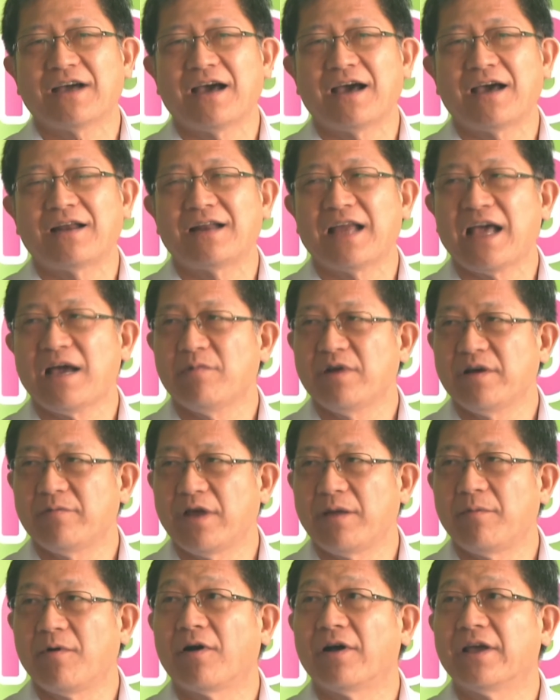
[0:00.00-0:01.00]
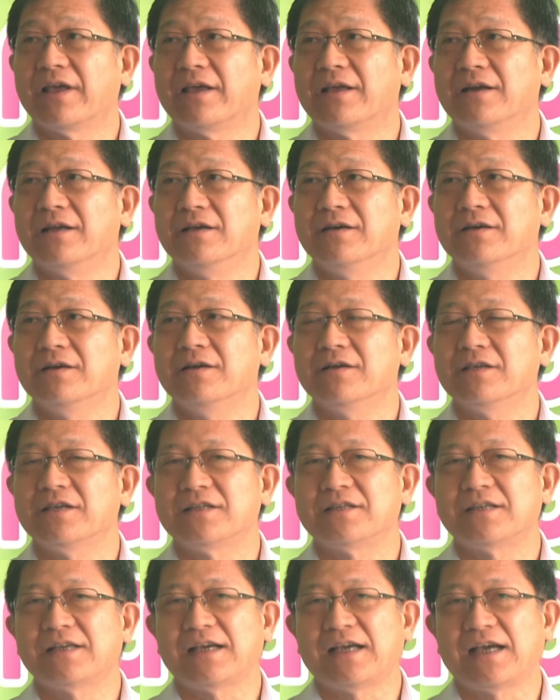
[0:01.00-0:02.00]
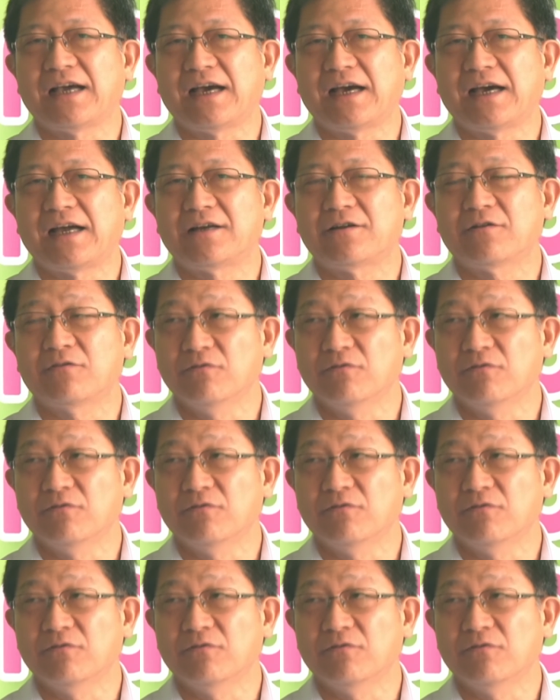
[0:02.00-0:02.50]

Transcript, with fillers: การล้างมือบ่อยๆ หรือกินอาหาร